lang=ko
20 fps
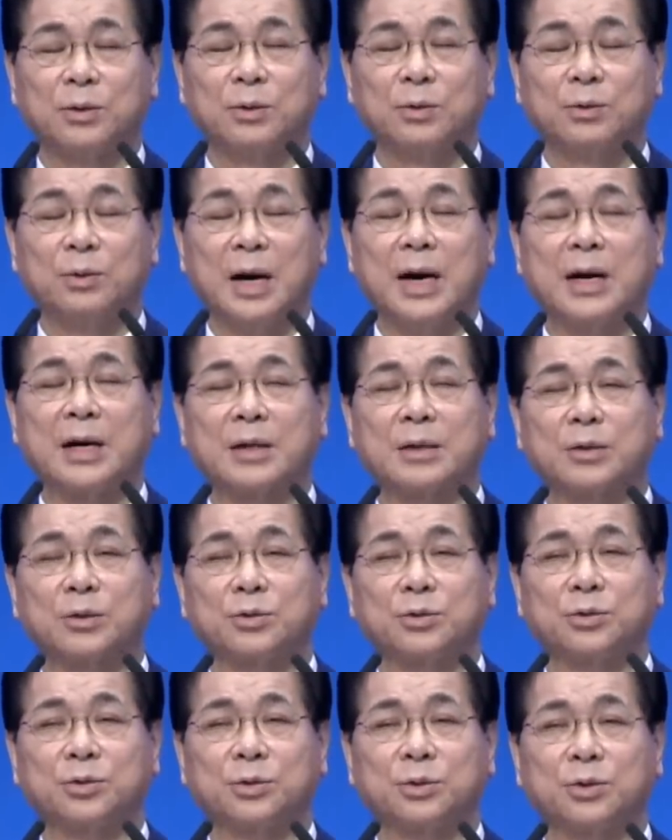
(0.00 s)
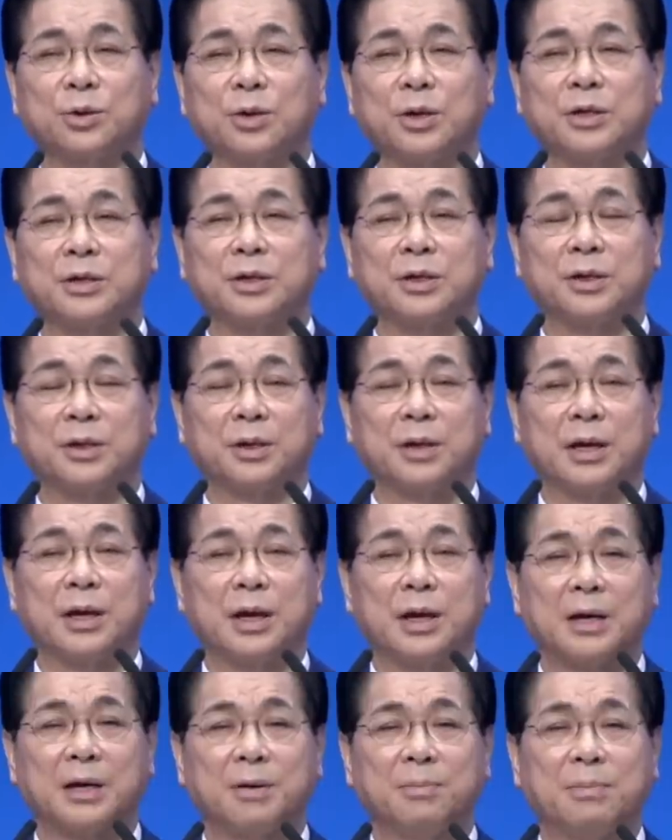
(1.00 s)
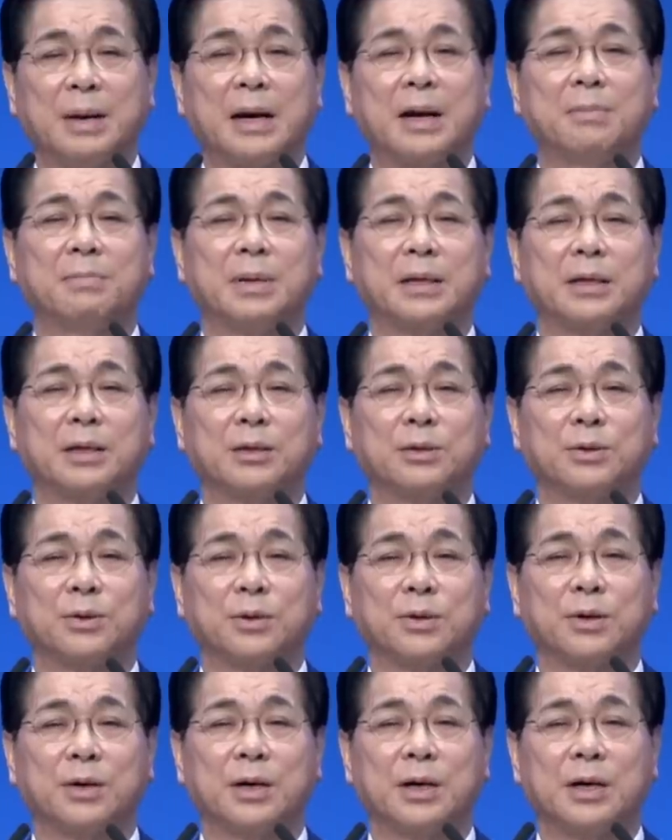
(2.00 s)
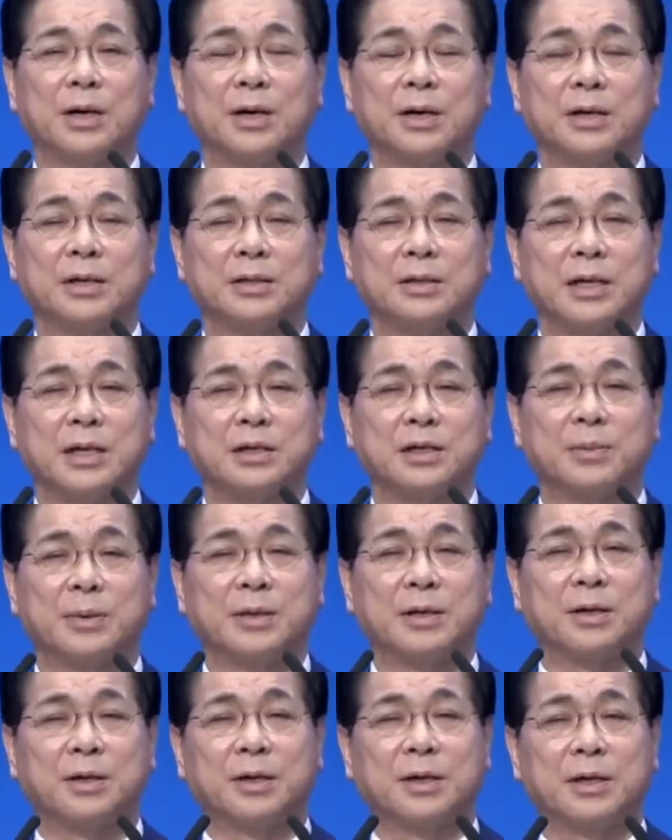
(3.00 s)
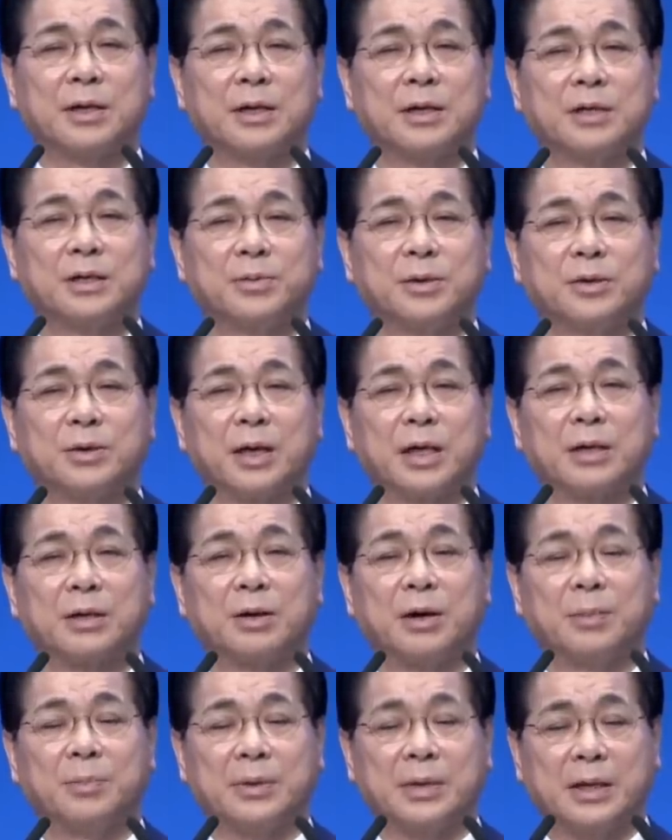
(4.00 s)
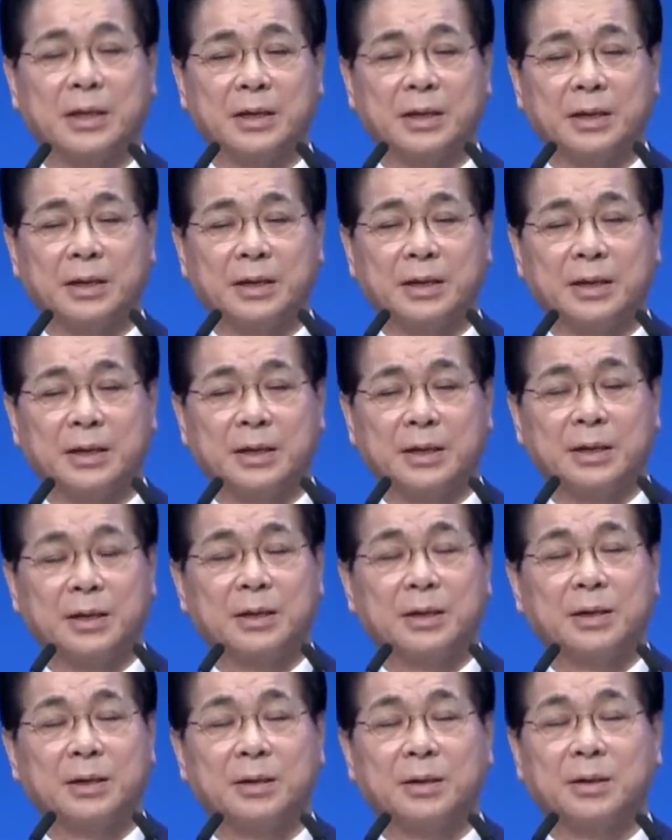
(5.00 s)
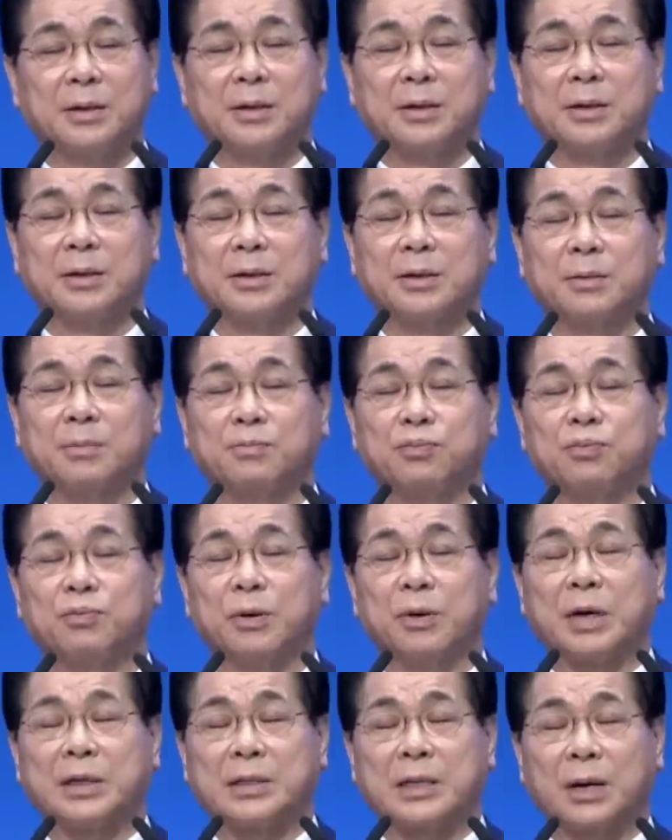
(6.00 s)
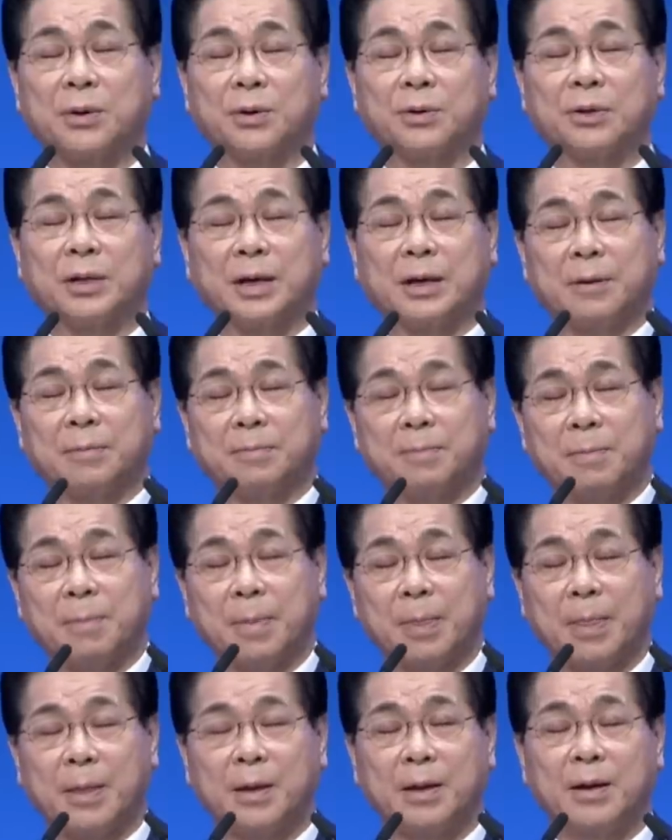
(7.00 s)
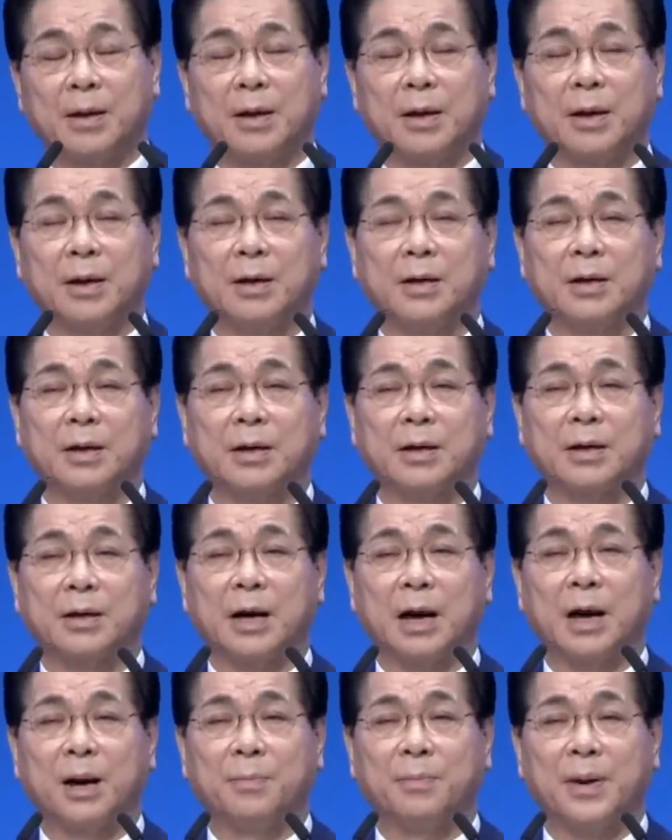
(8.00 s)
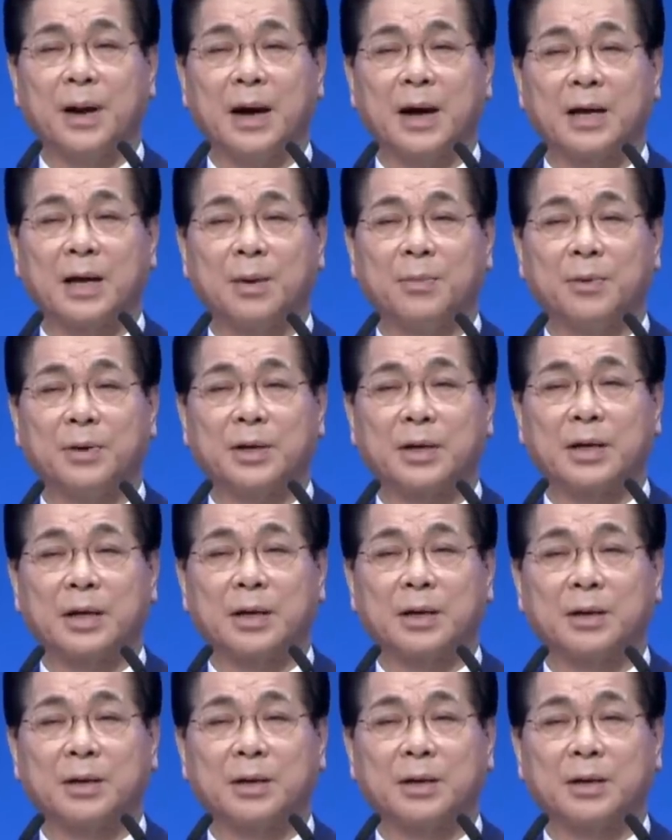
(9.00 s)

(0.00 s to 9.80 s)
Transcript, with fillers: 화가 나서 소리 지른 그 말 한마디 듣고 상처받아 집을 떠났다고 합니다. 부부가 싸우는데 앞에 아이가 보니까